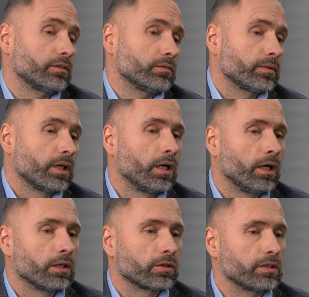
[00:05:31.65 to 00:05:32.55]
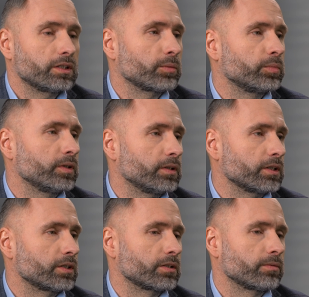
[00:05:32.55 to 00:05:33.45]
No, to jest jakby
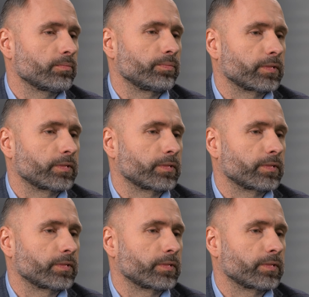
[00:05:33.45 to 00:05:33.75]
też